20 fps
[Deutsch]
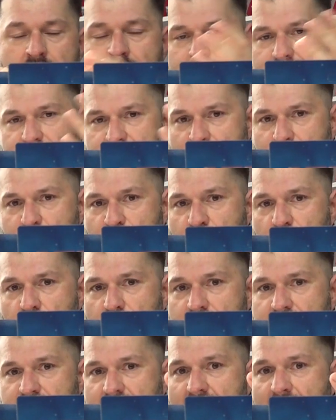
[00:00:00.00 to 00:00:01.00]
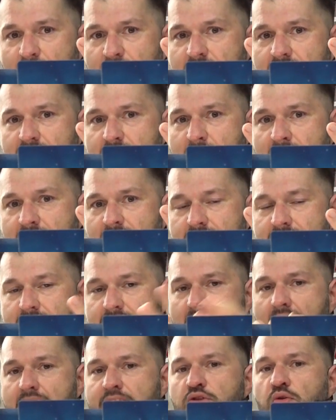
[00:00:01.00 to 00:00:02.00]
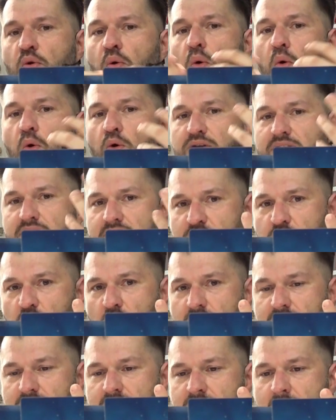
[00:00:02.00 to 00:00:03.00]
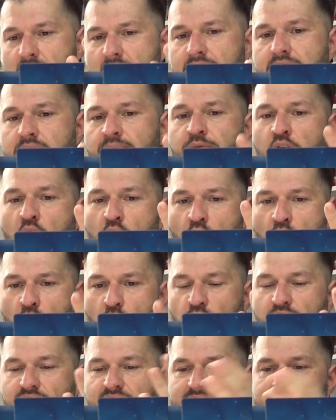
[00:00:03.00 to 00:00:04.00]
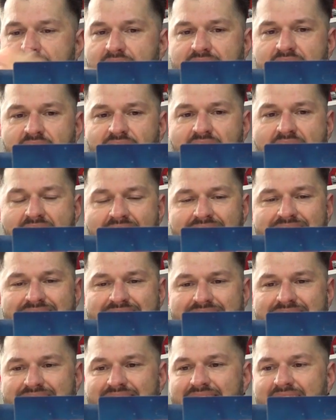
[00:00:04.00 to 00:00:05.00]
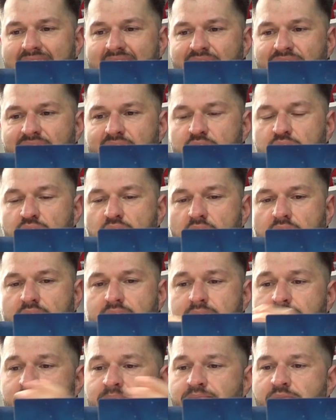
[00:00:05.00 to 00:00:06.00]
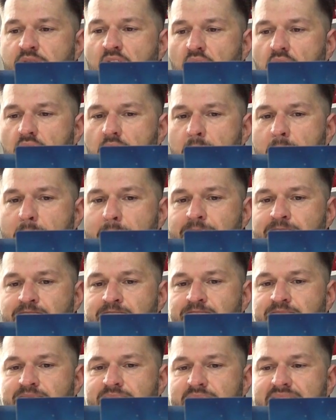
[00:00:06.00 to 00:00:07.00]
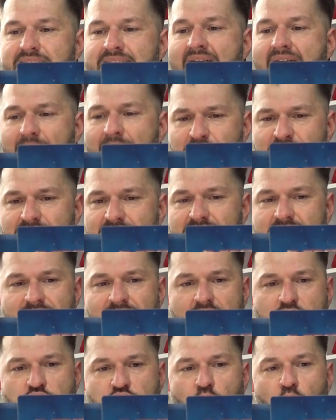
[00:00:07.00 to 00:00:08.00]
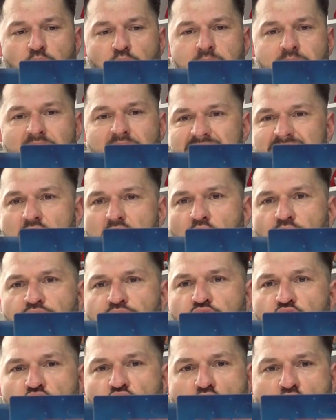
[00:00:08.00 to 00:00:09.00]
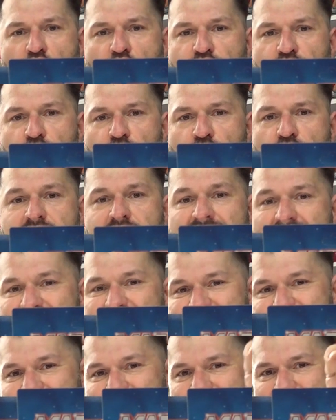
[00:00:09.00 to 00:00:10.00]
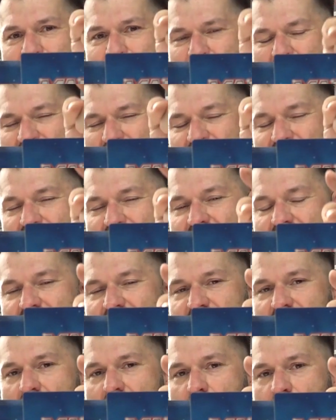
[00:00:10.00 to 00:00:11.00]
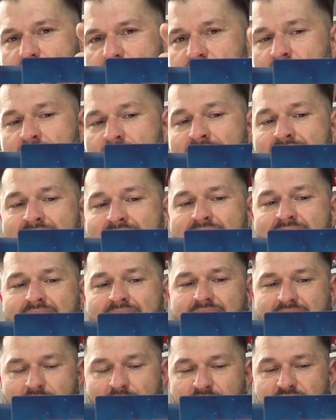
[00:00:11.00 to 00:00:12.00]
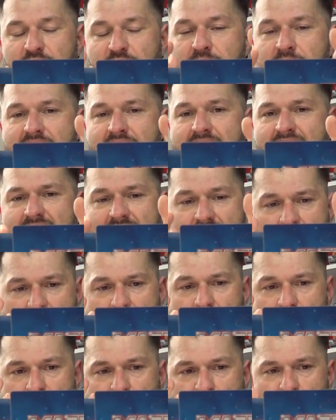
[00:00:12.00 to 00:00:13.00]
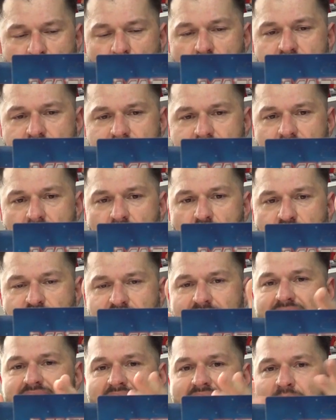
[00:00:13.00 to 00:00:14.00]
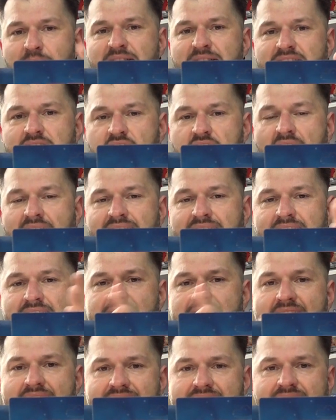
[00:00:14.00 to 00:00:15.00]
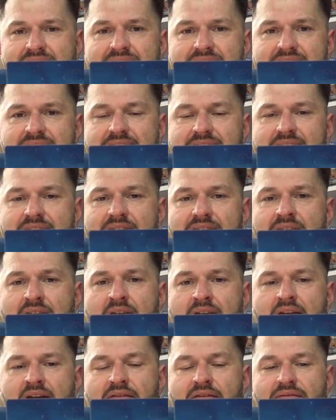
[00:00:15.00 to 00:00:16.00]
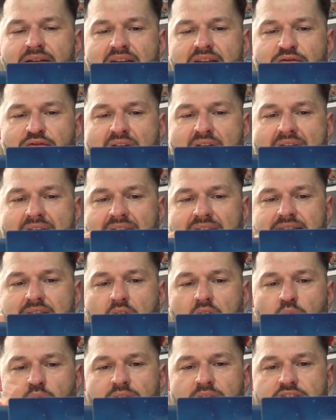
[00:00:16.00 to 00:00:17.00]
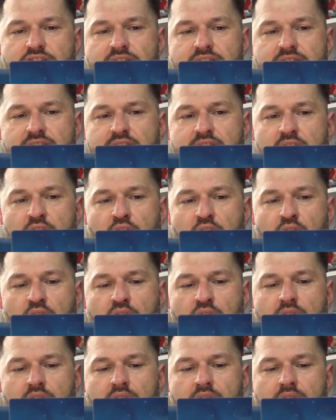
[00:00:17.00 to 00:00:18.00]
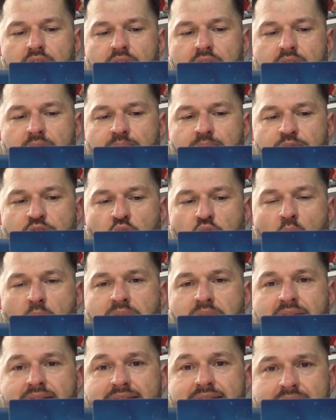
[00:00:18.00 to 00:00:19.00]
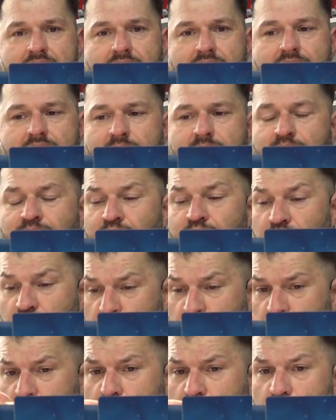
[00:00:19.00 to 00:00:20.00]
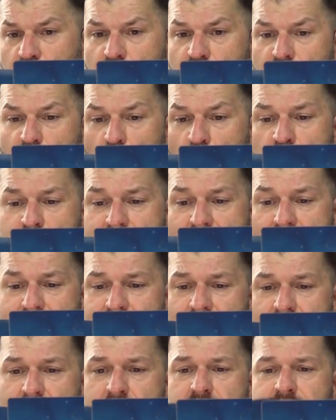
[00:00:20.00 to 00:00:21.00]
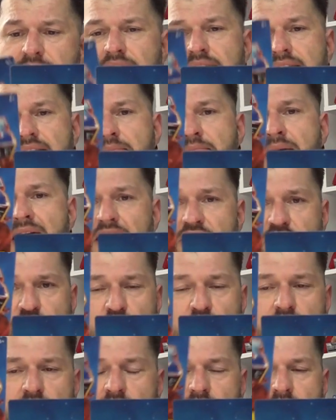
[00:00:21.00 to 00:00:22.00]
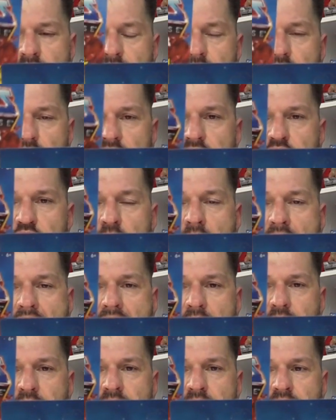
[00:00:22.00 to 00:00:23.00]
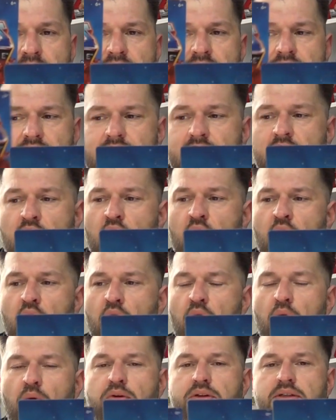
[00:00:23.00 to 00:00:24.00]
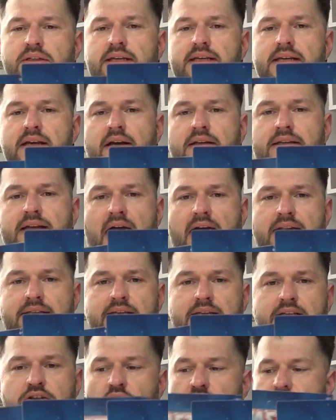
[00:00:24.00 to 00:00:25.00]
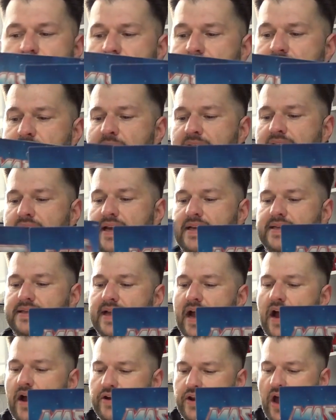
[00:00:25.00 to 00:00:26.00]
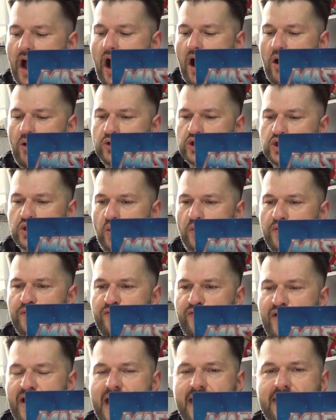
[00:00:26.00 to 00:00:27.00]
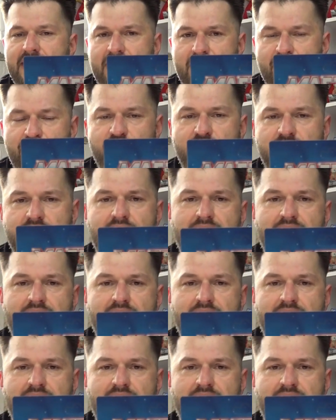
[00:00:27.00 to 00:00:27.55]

Ich habe Glück, ich habe in meiner Nähe ein großes Rossmann und wie gesagt, da waren diese drei Figuren. Ähm, die habe ich zwar schon, bis auf Chlorfool, denn den packen wir gleich aus. Da bin ich mega stolz drauf, denn damit kann ich endlich die Wave 8 der Origins äh, komplettieren. Und die anderen, hier mache ich zum, wirklich zum Army-Building. Und hier der Anti-Eternia He-Man ist auch schon vergriffen.